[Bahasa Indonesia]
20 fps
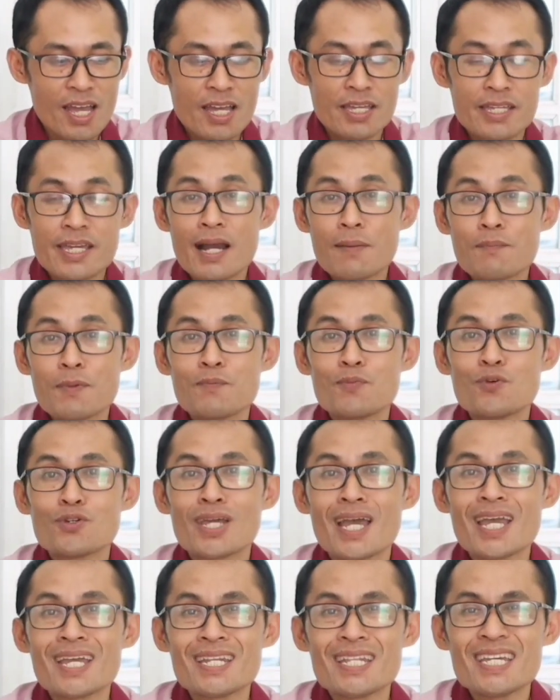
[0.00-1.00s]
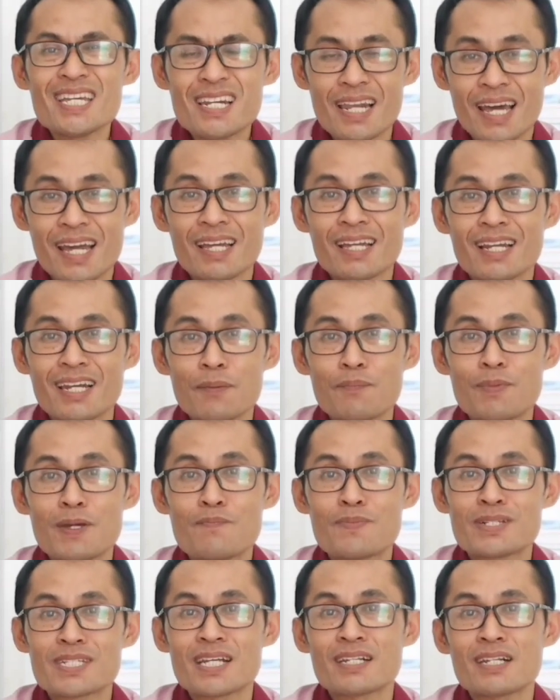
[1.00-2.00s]
yang mempunyai nilai
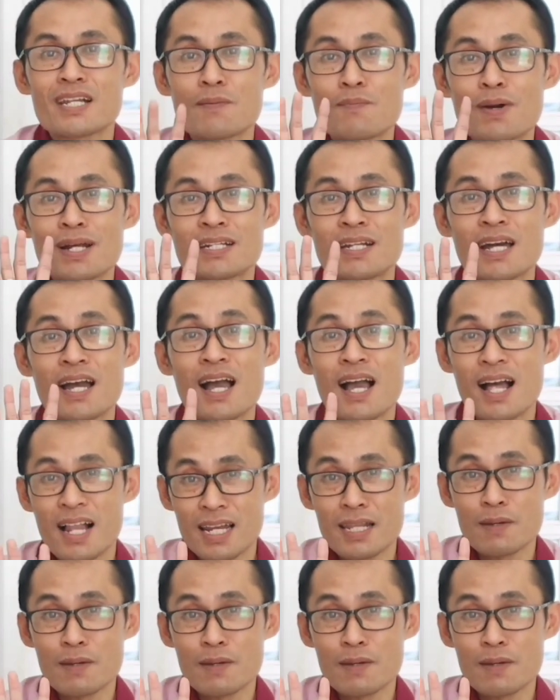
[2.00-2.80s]
lebih besar daripada